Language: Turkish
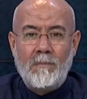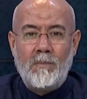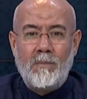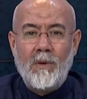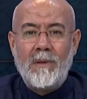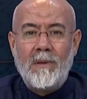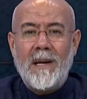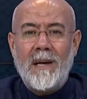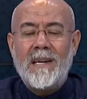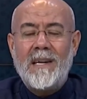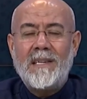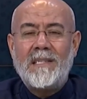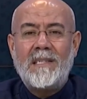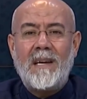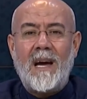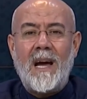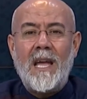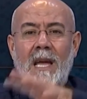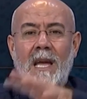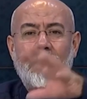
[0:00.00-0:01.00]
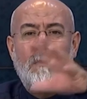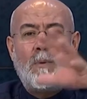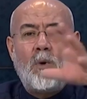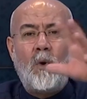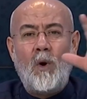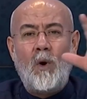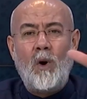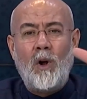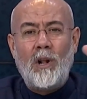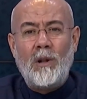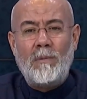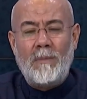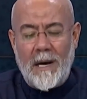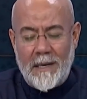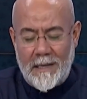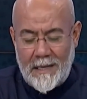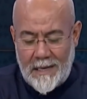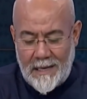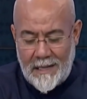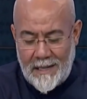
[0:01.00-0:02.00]
Bunlara sahip
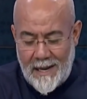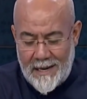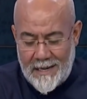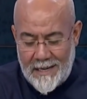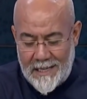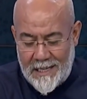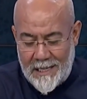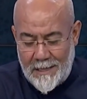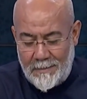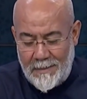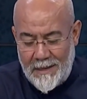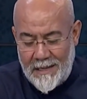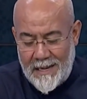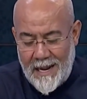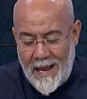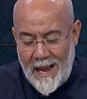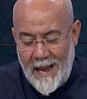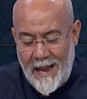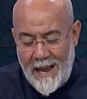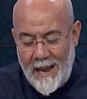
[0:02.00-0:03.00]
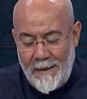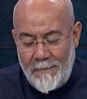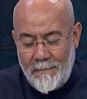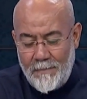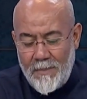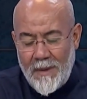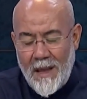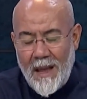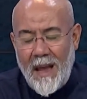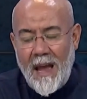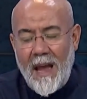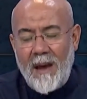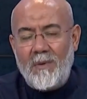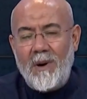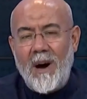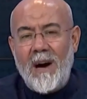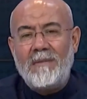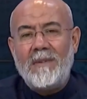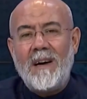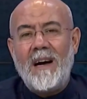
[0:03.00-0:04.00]
olmadıkları gibi de
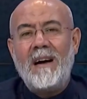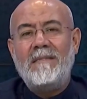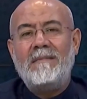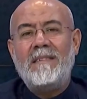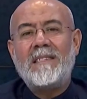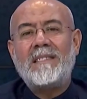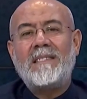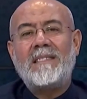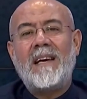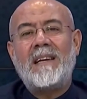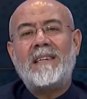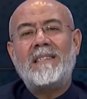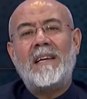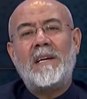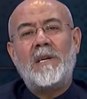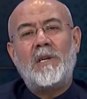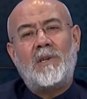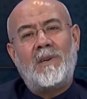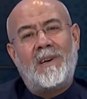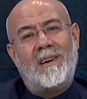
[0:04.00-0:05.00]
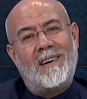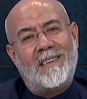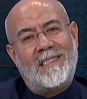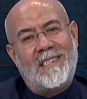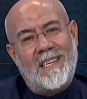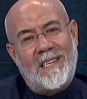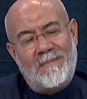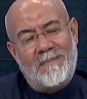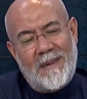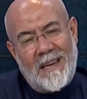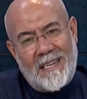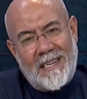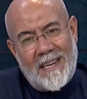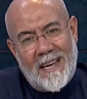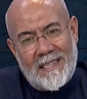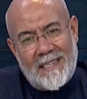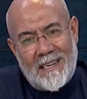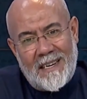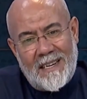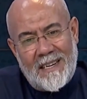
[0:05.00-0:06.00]
heva ve heveslerine itaat
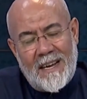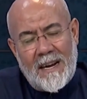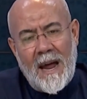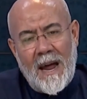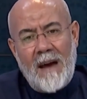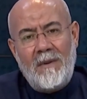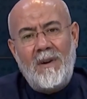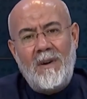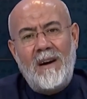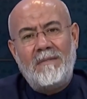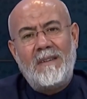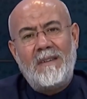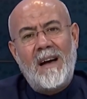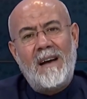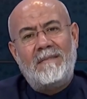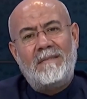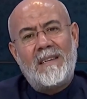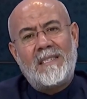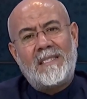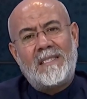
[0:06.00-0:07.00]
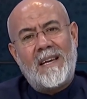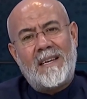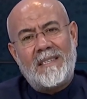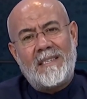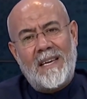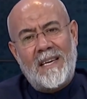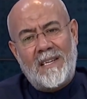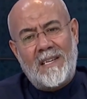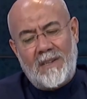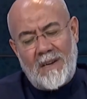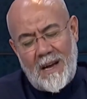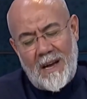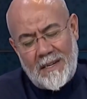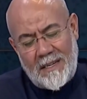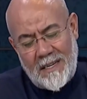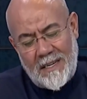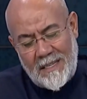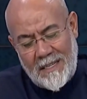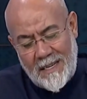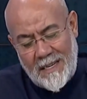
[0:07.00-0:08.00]
etmektedirler. Heva ve heveslerine
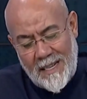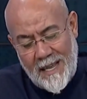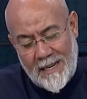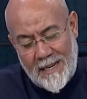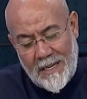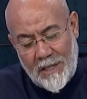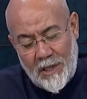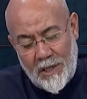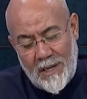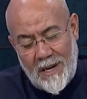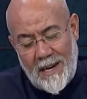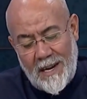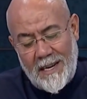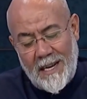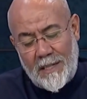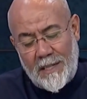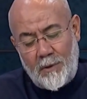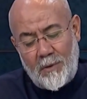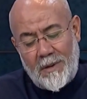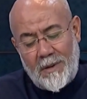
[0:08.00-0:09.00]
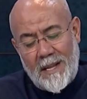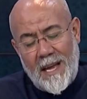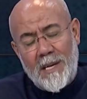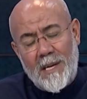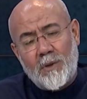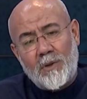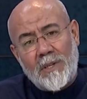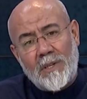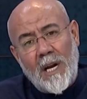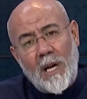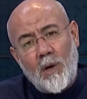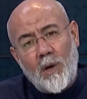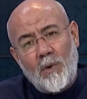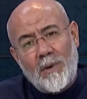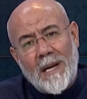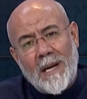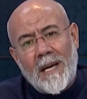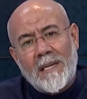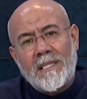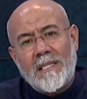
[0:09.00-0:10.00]
itaat ettikleri için ayet diyor
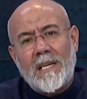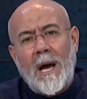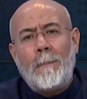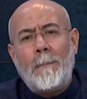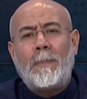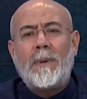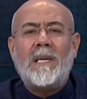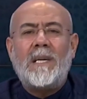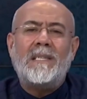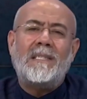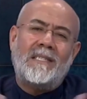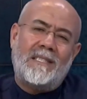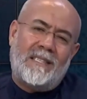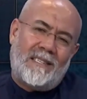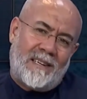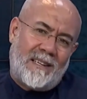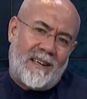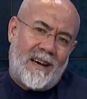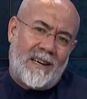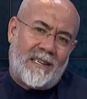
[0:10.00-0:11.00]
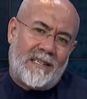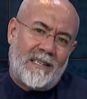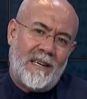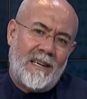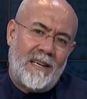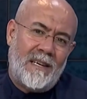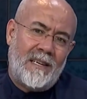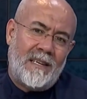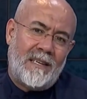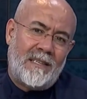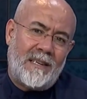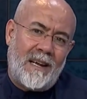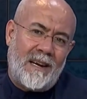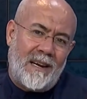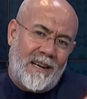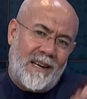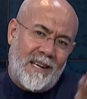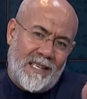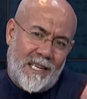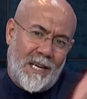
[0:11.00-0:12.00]
le sapkındırlar.
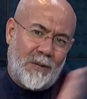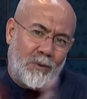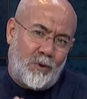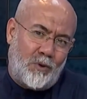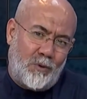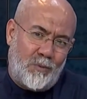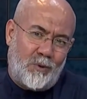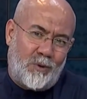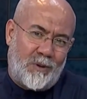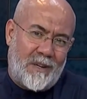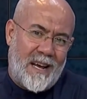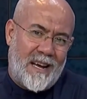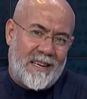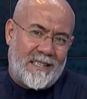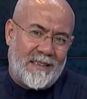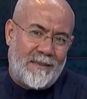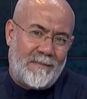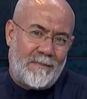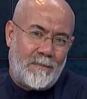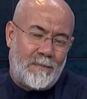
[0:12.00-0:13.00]
Delalete düşmüşler.